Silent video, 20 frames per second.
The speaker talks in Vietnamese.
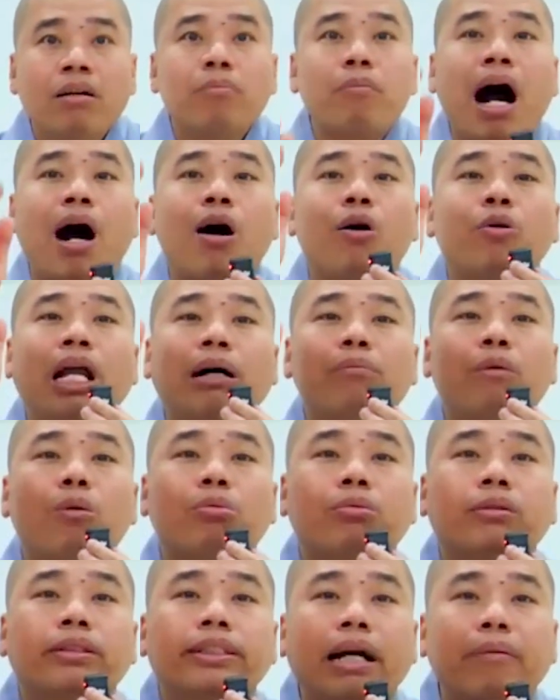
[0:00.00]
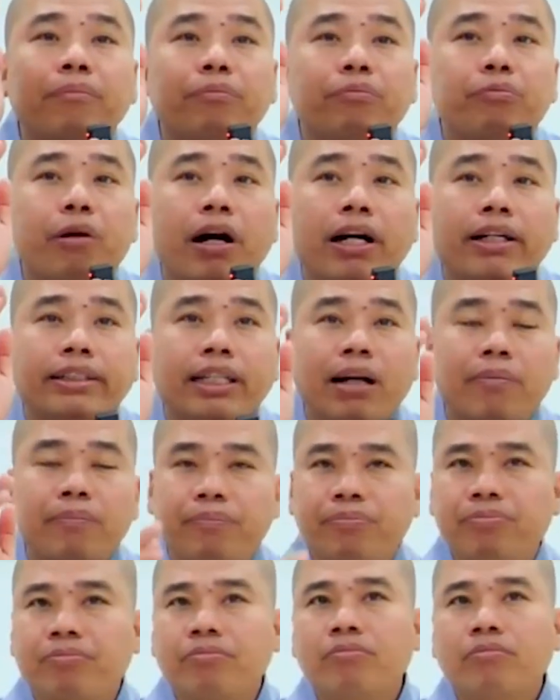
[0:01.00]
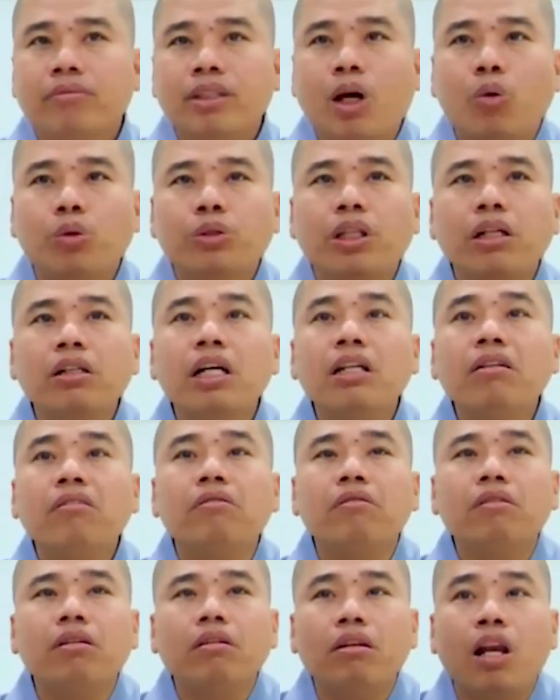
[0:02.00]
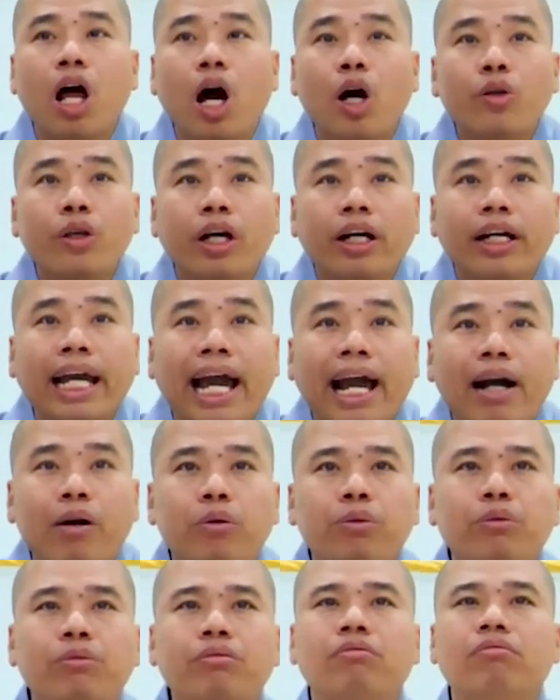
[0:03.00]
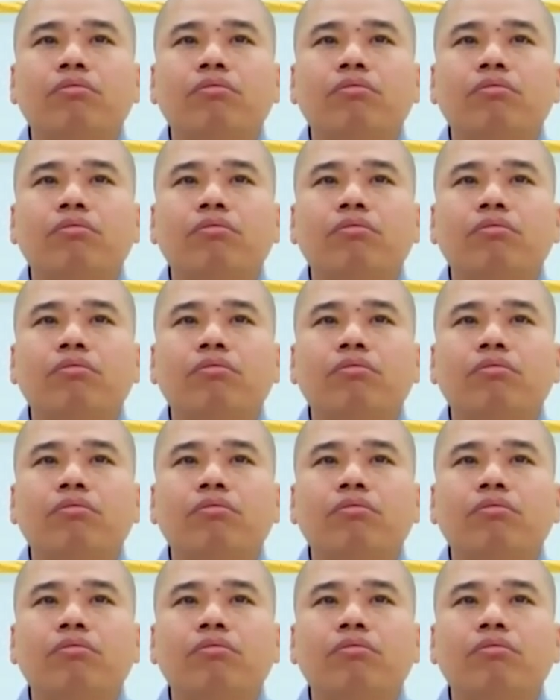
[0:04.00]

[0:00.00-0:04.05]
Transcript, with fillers: bảo đảm 100% đầu tư ít, lợi nhuận cao,